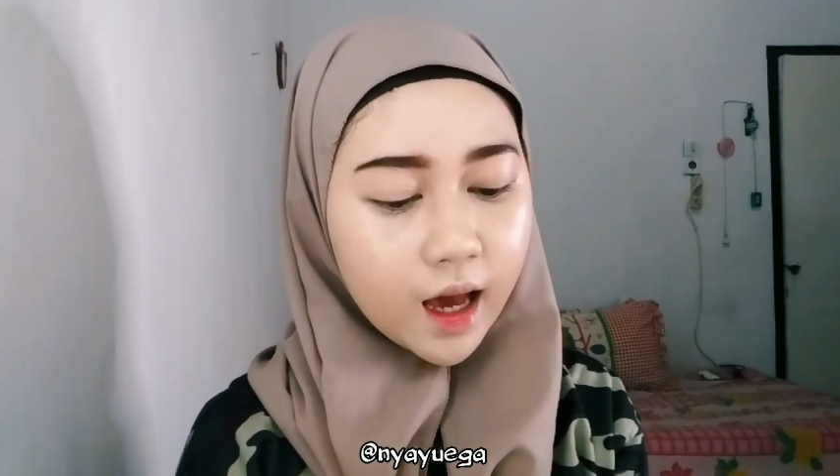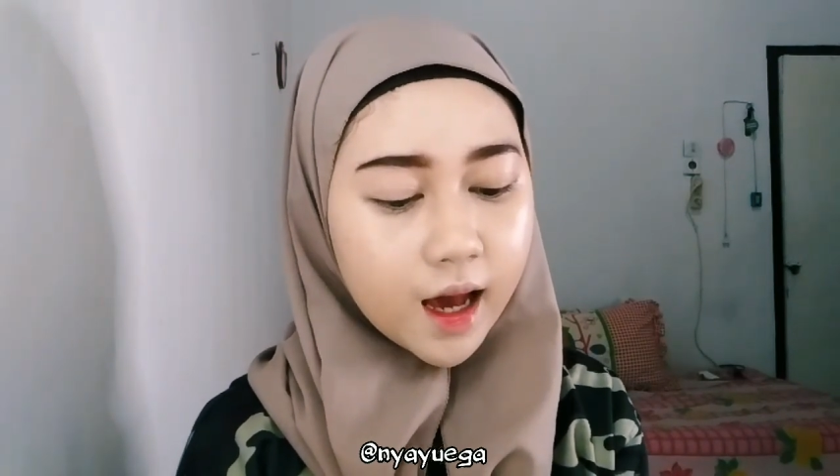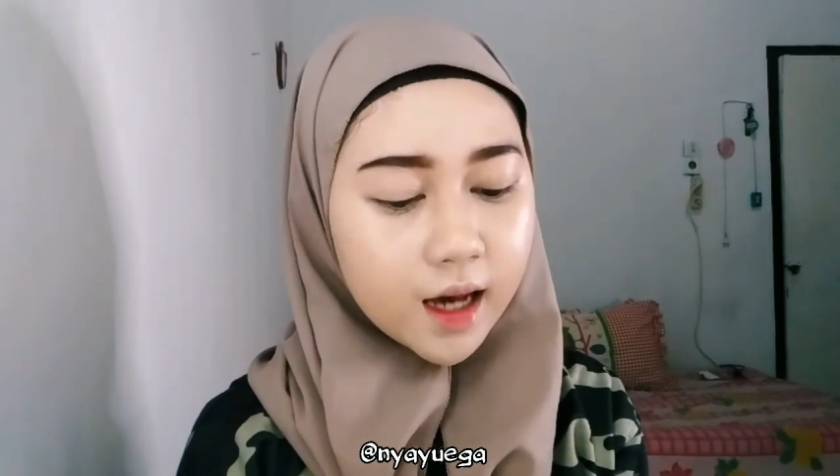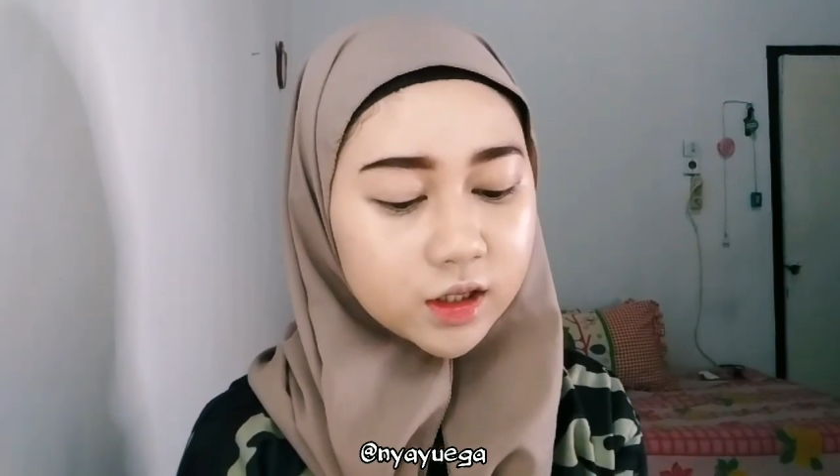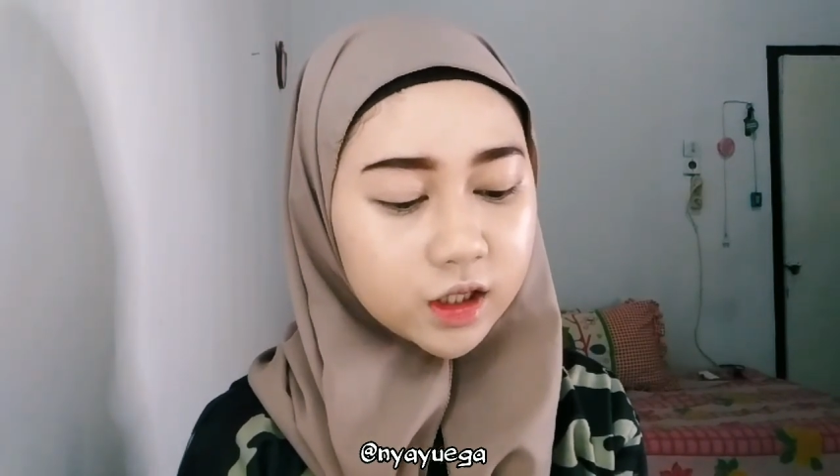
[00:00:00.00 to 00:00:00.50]

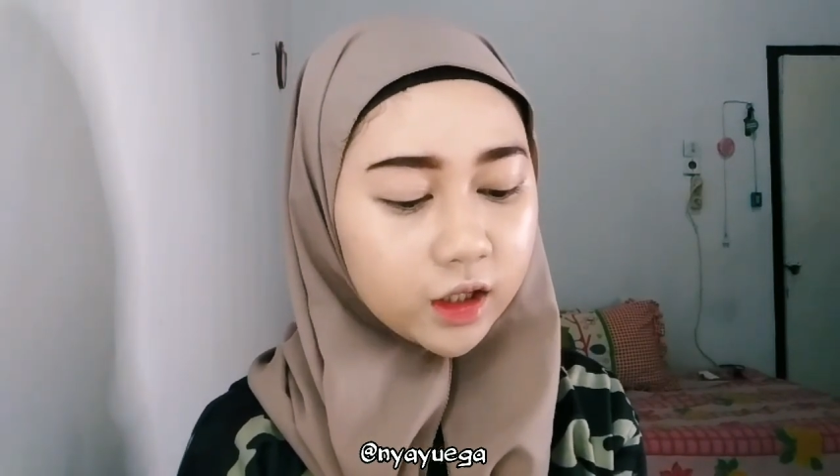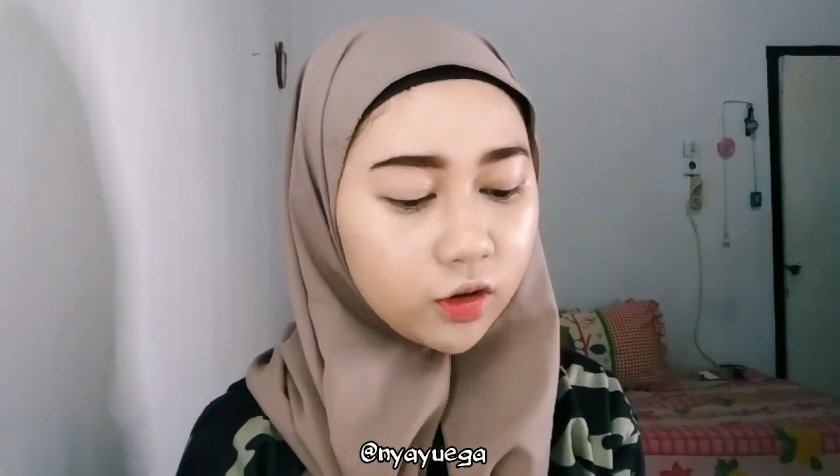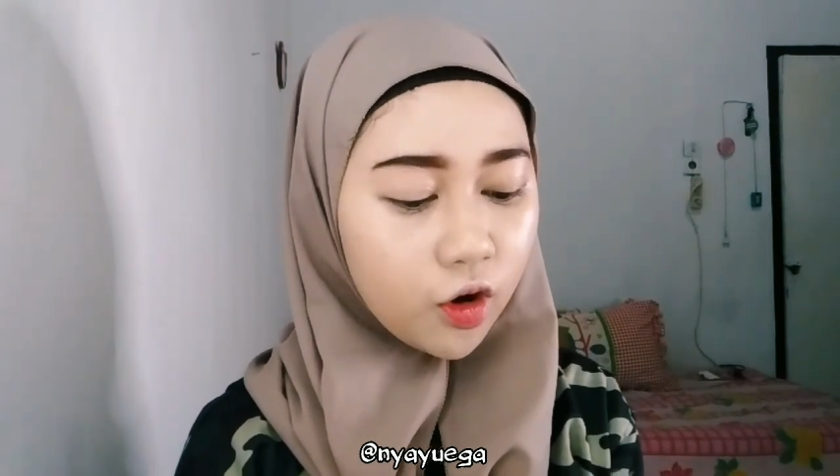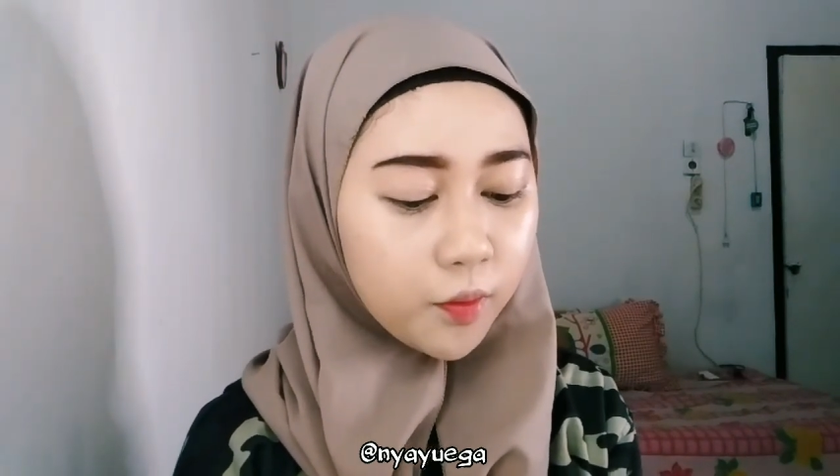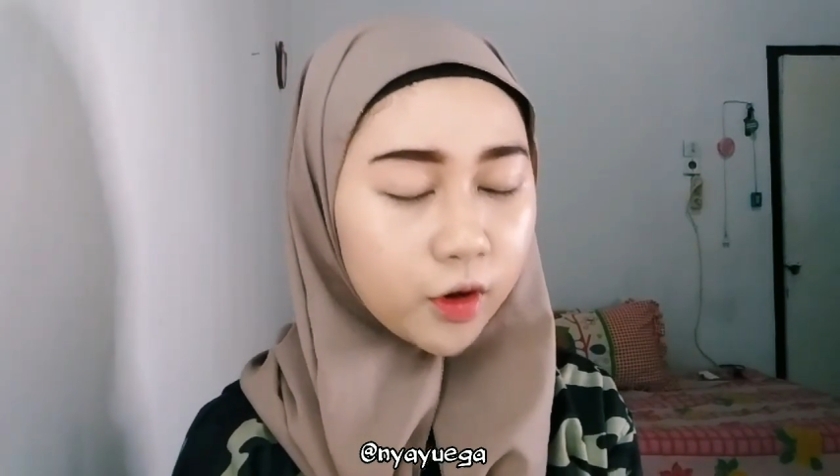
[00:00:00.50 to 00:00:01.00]
yang
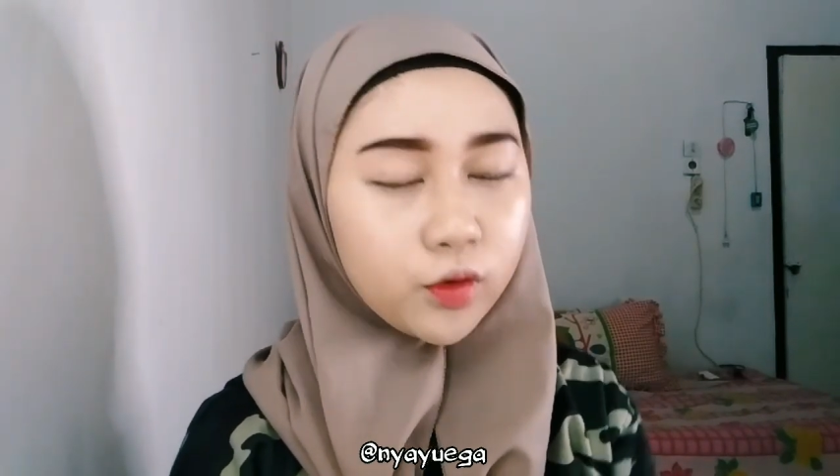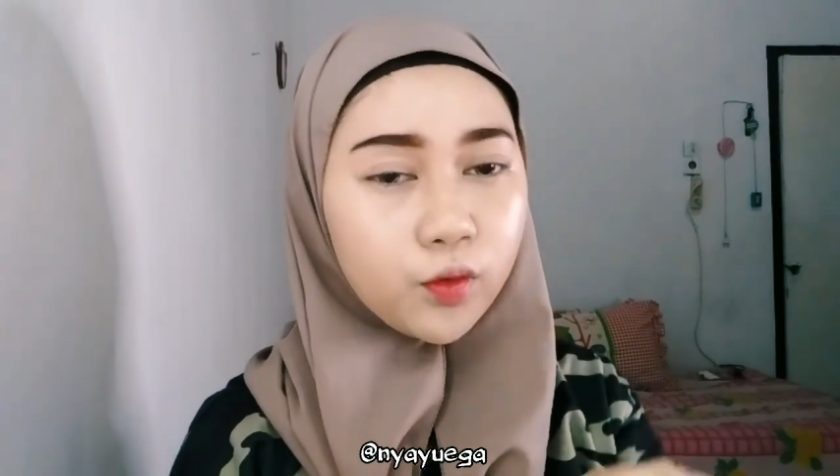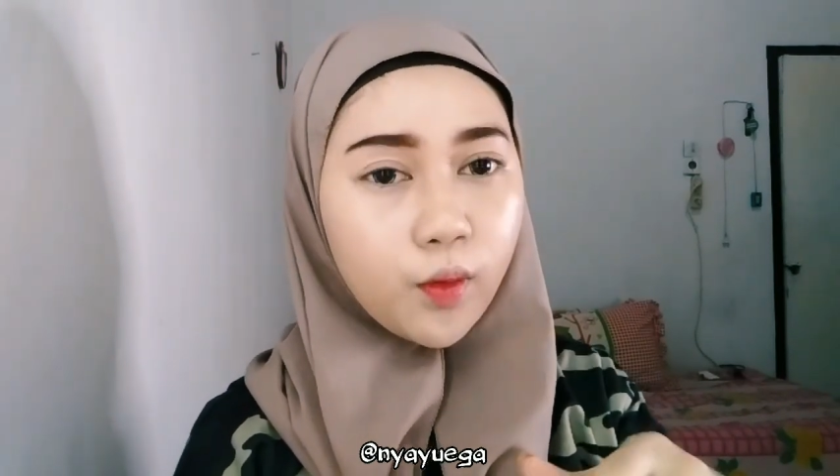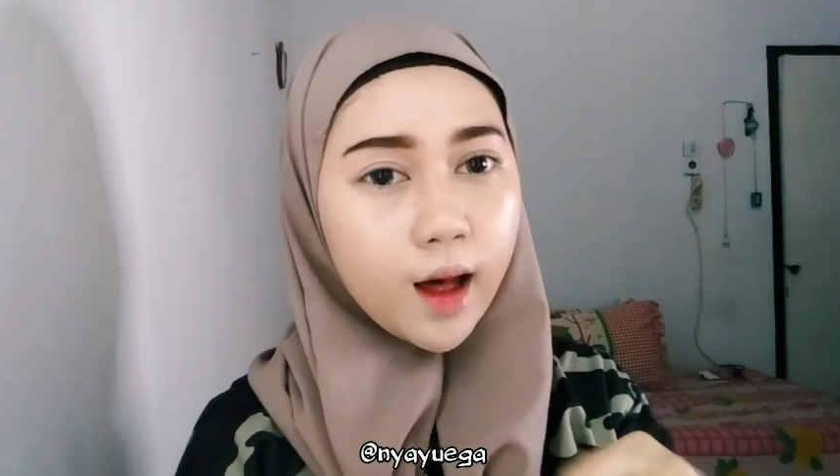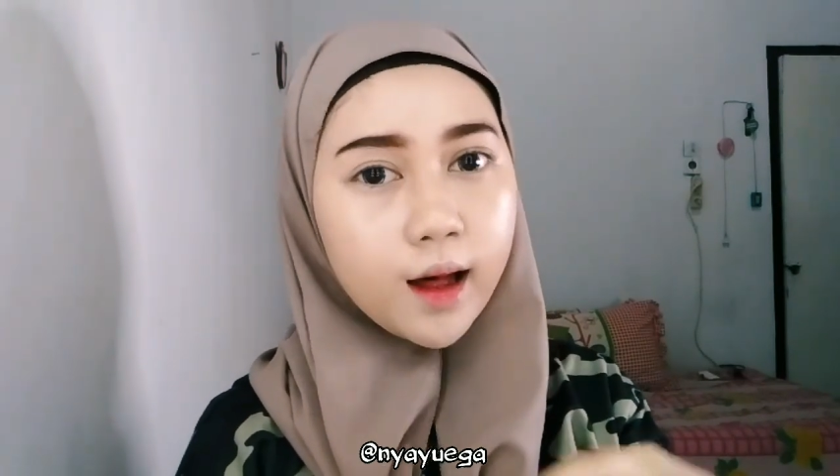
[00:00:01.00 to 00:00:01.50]
shade
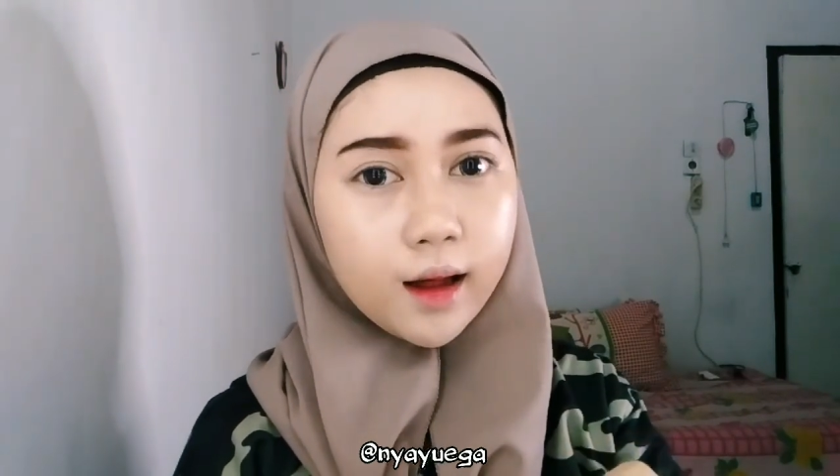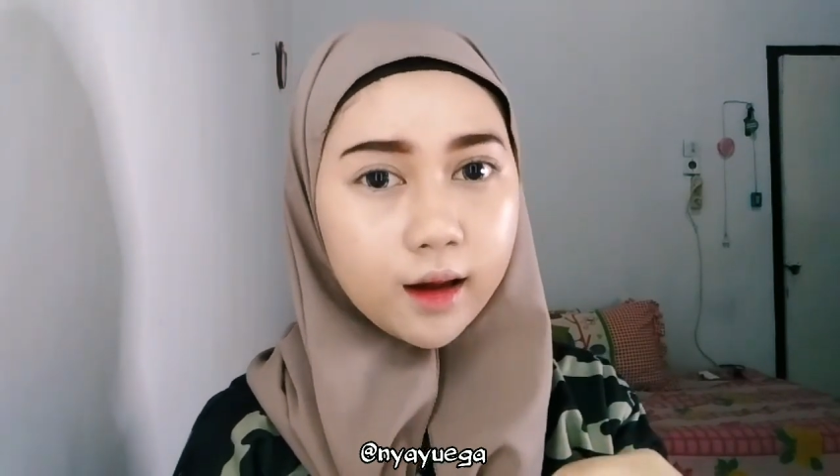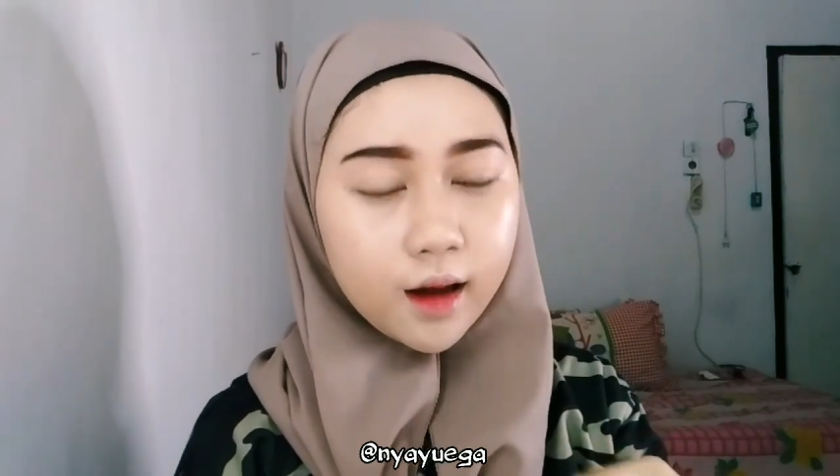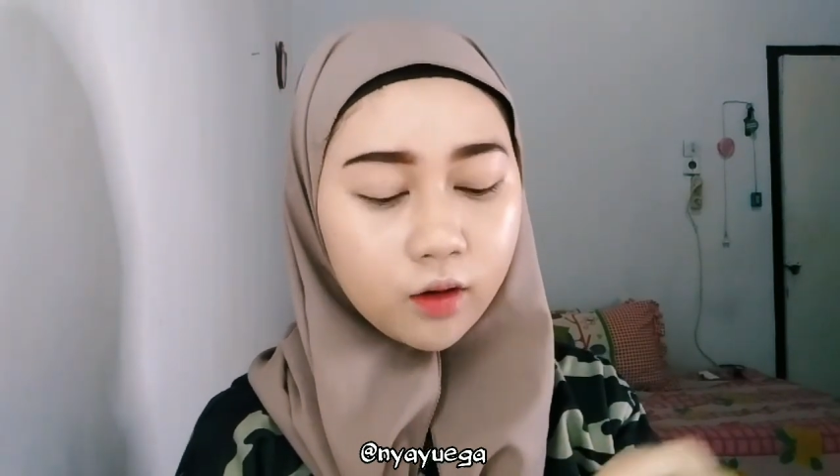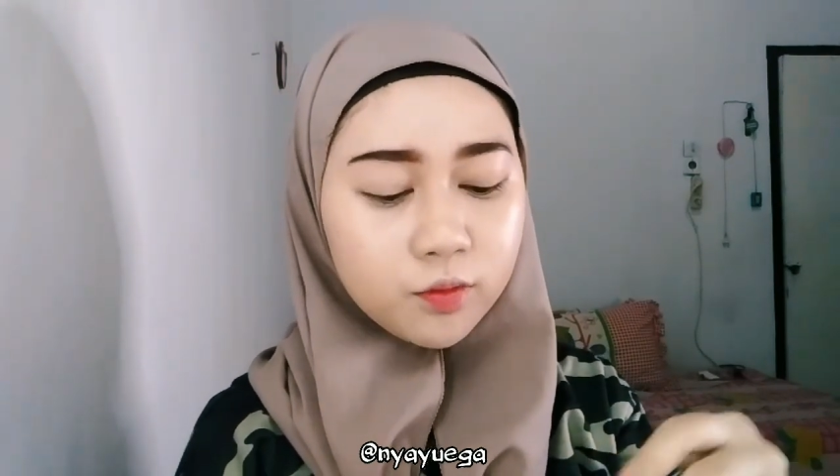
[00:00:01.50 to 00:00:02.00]
nomor 2